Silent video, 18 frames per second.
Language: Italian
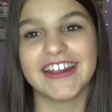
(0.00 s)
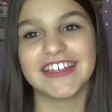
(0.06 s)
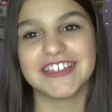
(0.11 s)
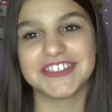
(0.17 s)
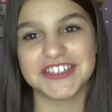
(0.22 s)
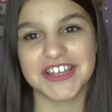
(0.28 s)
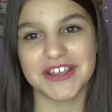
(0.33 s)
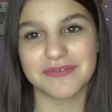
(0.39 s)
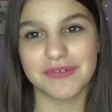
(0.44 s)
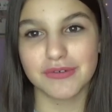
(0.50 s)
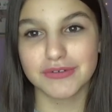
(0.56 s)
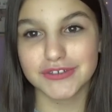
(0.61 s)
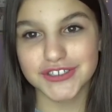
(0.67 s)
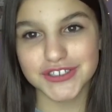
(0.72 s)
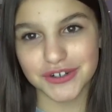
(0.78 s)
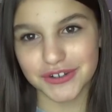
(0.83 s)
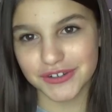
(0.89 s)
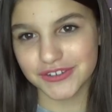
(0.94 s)
ricevo
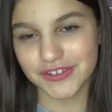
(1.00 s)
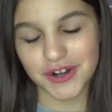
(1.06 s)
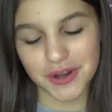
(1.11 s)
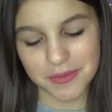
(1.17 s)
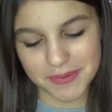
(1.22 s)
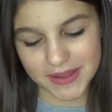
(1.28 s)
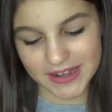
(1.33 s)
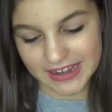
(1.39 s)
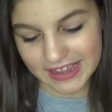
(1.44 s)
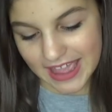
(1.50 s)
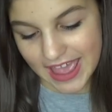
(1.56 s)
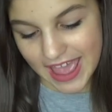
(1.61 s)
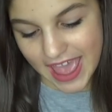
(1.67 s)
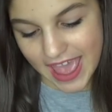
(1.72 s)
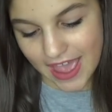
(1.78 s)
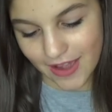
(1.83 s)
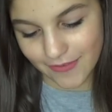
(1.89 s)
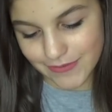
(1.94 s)
un ciondolo
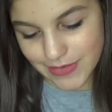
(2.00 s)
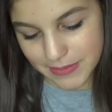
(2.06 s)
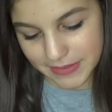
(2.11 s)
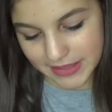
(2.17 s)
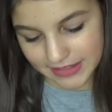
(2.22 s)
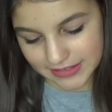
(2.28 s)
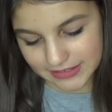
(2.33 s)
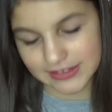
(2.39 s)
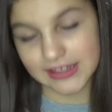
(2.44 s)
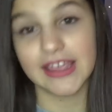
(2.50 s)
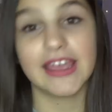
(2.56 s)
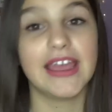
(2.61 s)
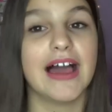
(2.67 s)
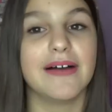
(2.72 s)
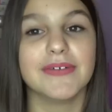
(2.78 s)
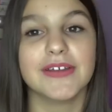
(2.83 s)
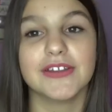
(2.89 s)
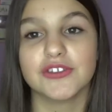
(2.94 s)
perché ovviamente
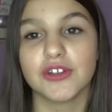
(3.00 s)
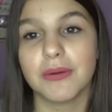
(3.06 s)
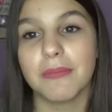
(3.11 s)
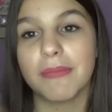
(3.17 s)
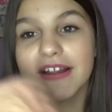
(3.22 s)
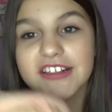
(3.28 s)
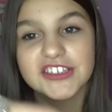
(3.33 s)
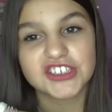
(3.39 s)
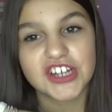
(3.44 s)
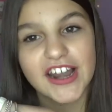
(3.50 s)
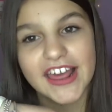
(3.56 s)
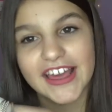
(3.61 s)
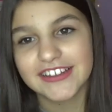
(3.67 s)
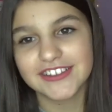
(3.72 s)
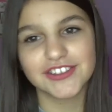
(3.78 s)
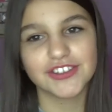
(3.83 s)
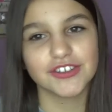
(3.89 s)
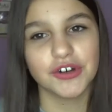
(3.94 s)
avendo il
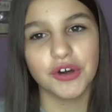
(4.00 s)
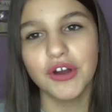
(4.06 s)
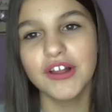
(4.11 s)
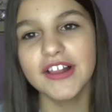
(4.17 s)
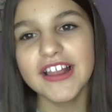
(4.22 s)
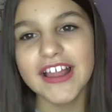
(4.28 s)
braccialetto